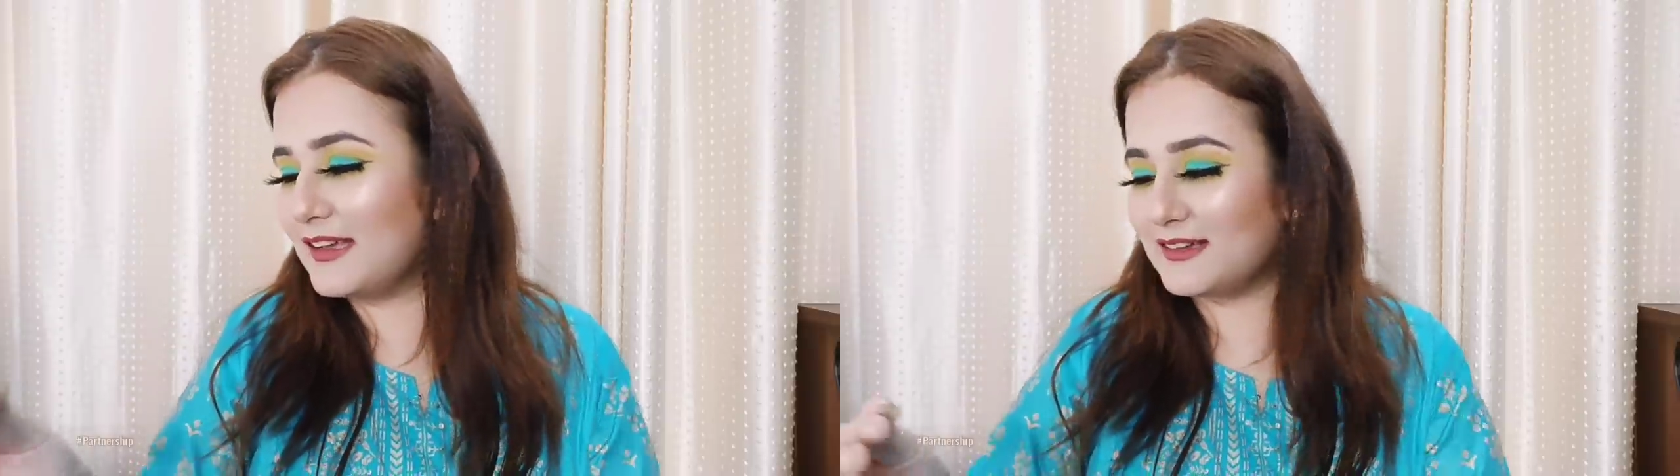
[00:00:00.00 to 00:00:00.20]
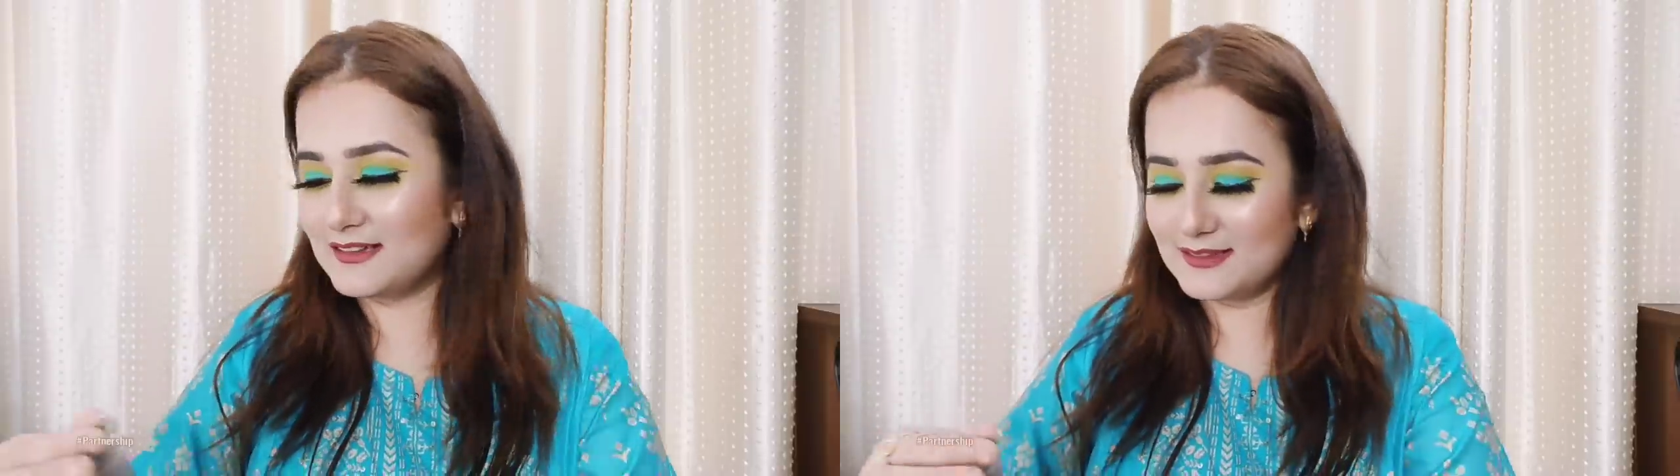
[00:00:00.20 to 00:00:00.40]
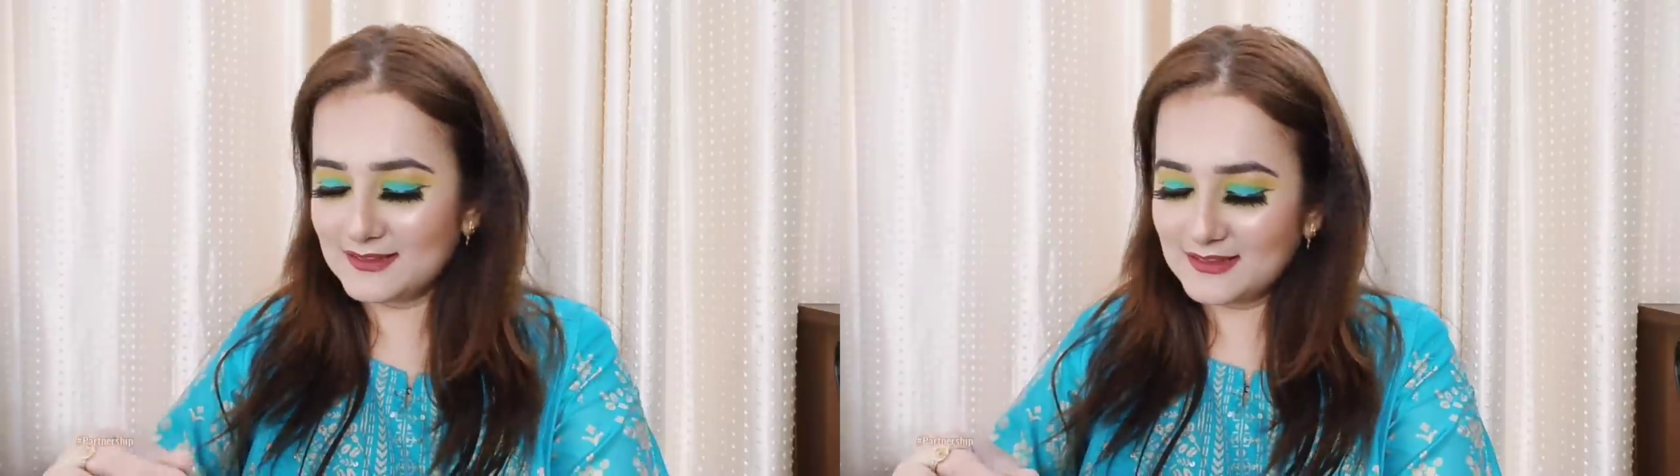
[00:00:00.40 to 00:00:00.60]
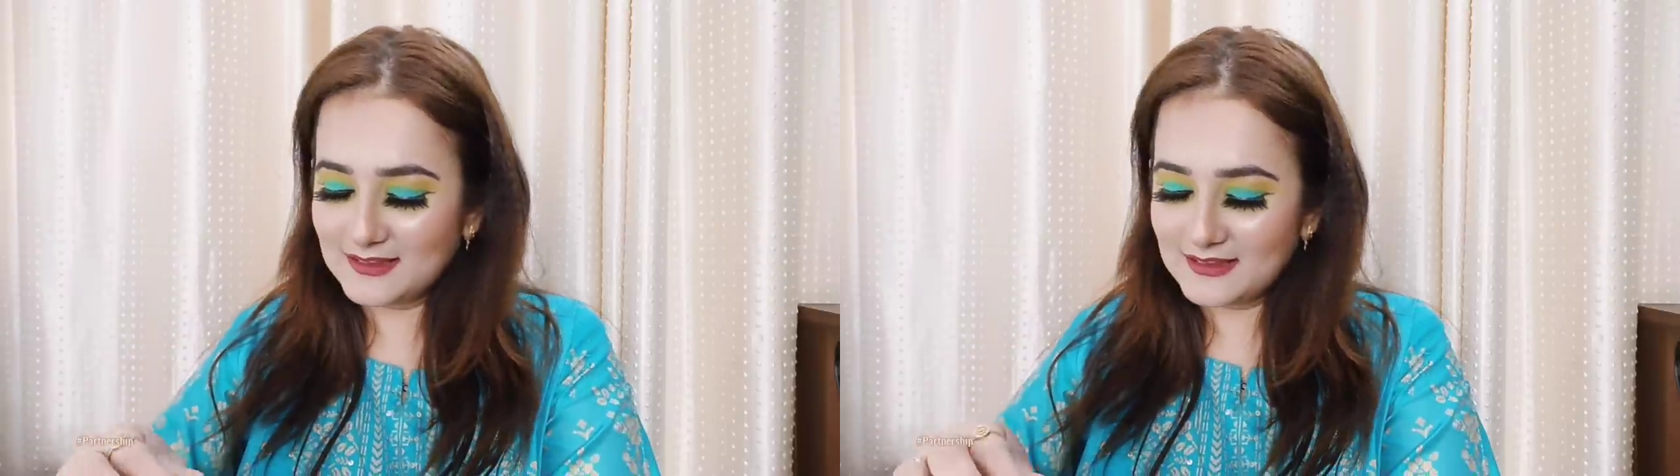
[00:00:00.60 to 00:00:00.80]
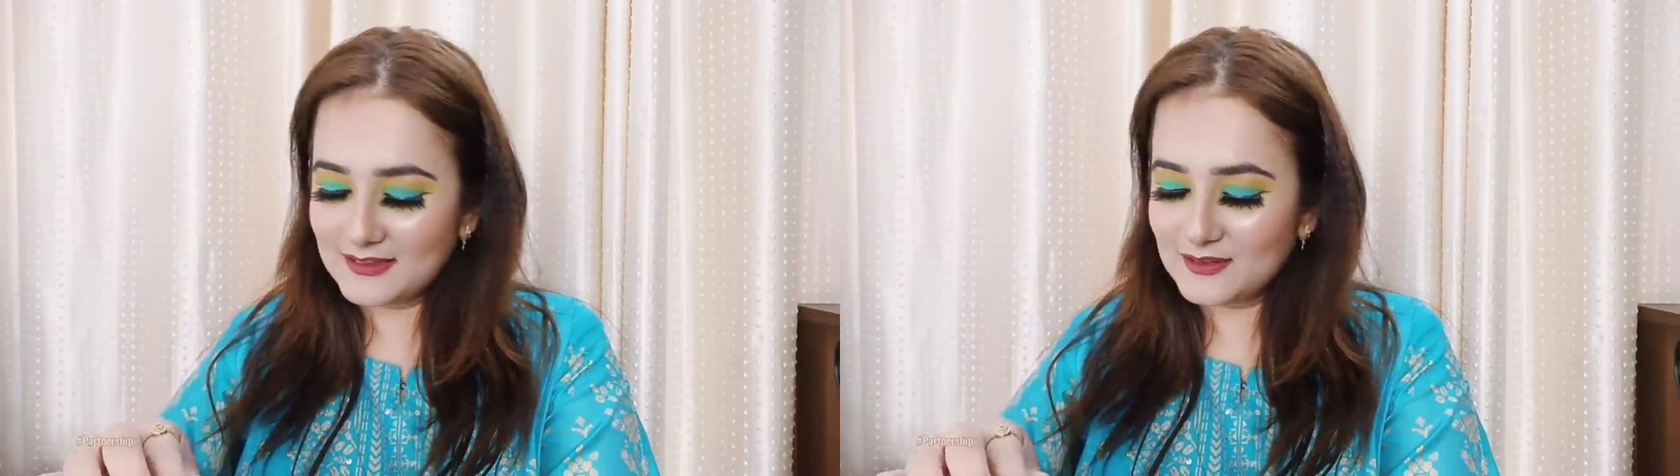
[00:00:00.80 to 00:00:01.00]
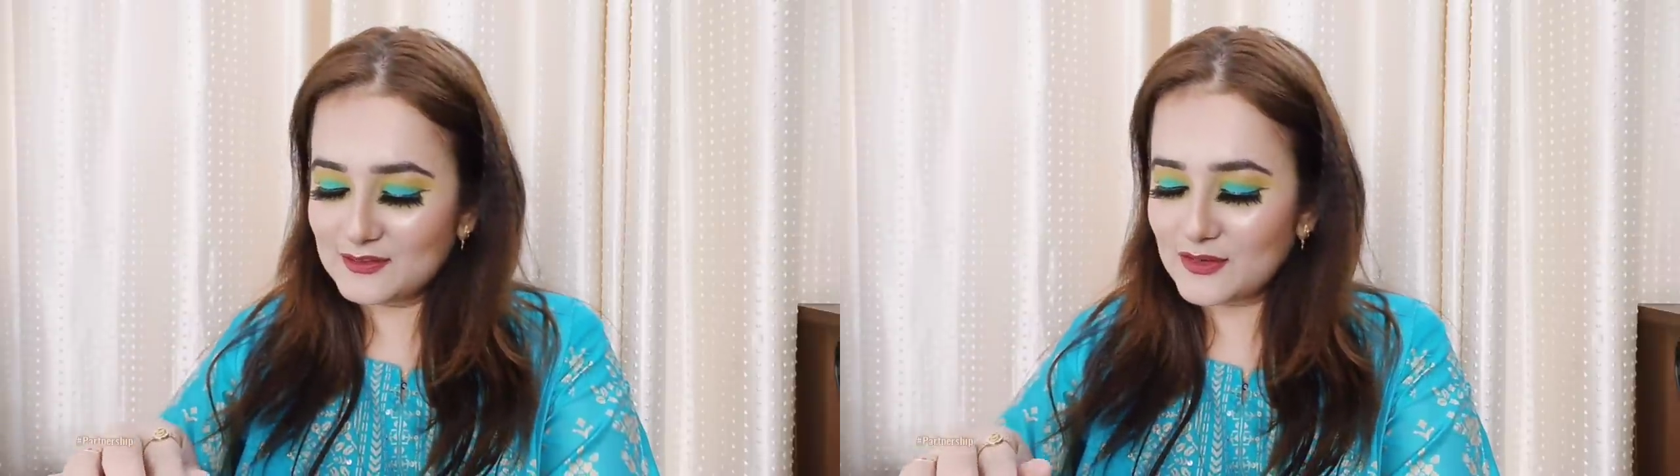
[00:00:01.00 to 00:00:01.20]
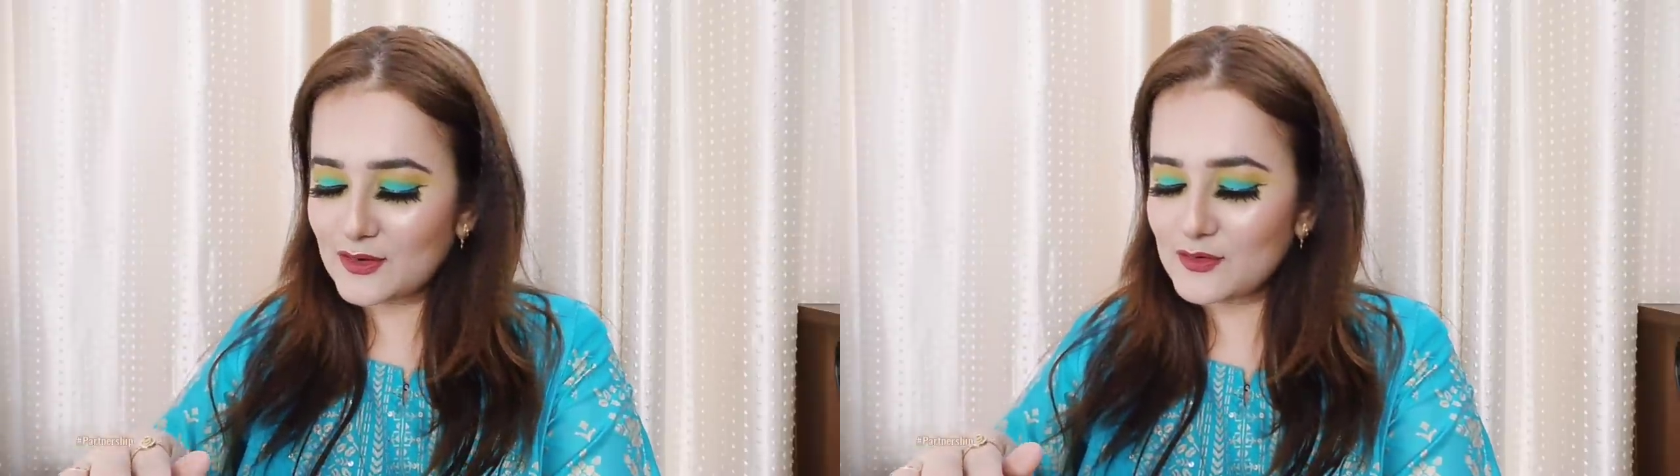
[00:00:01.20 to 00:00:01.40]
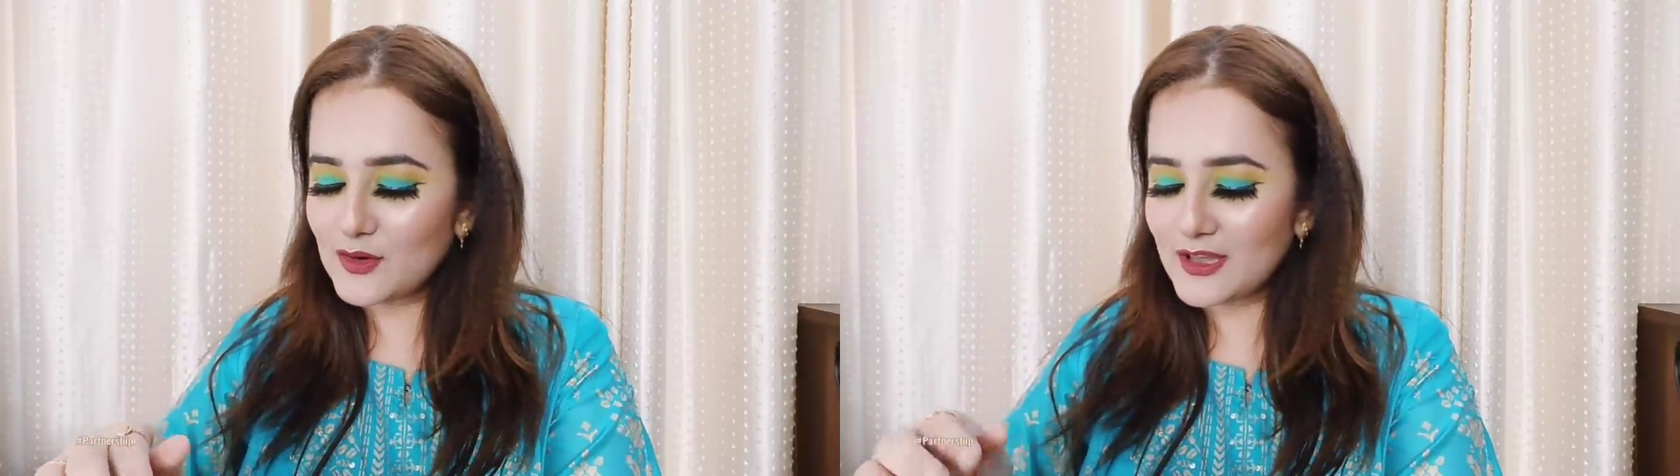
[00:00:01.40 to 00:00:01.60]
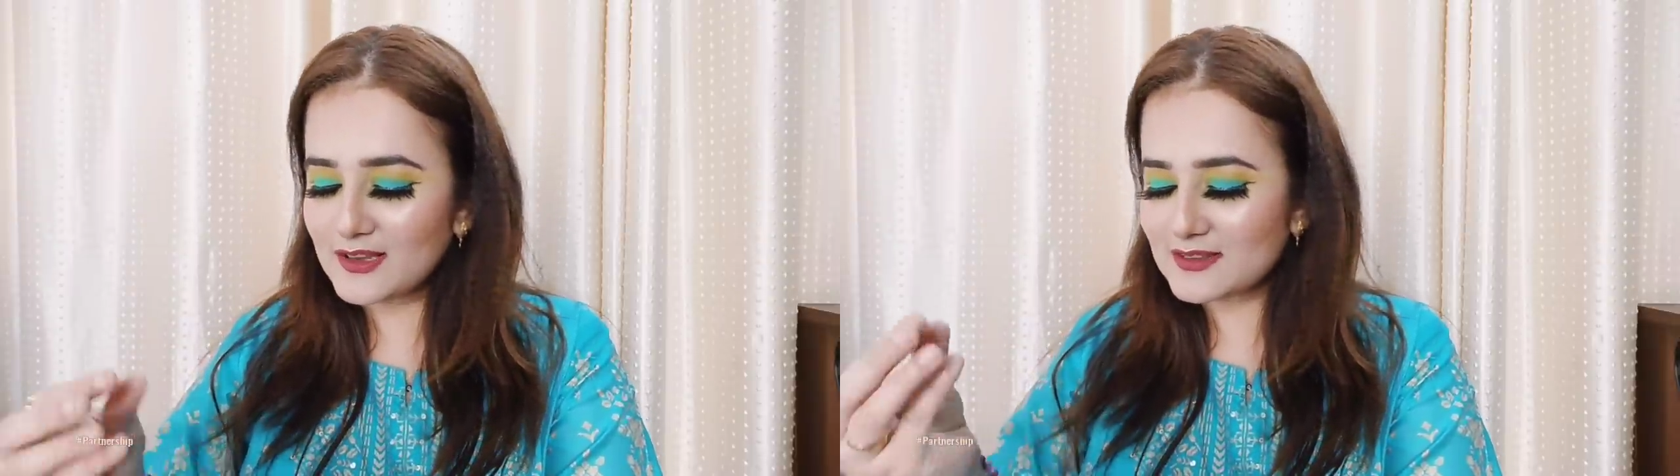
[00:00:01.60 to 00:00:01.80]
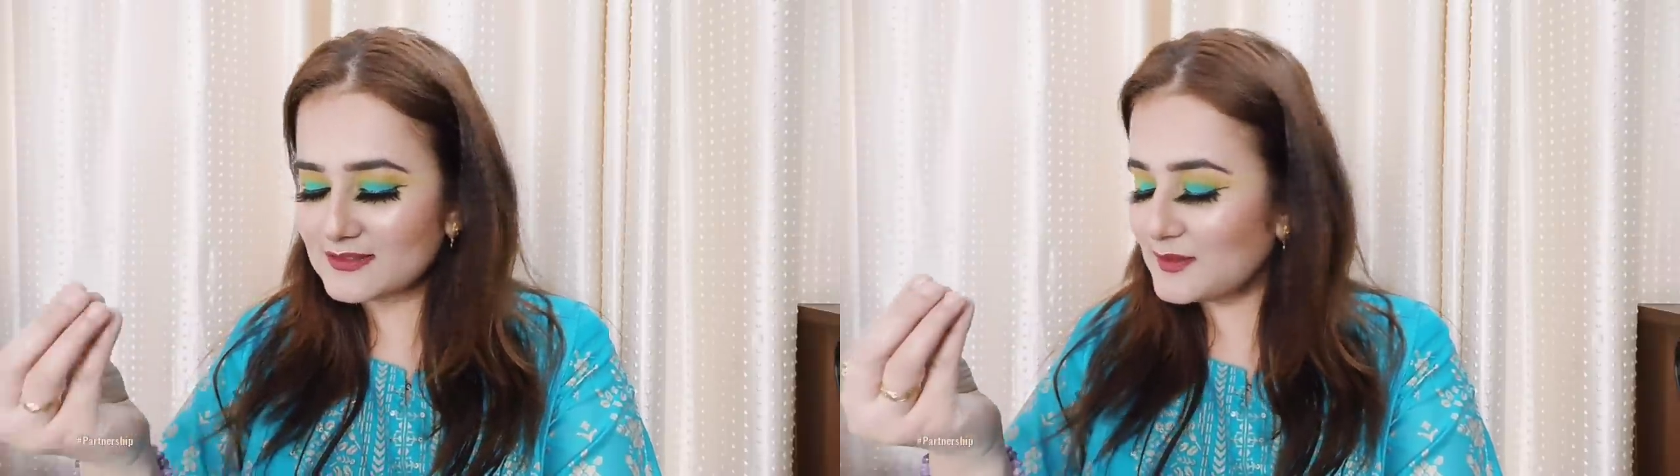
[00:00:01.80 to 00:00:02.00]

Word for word: है वो एक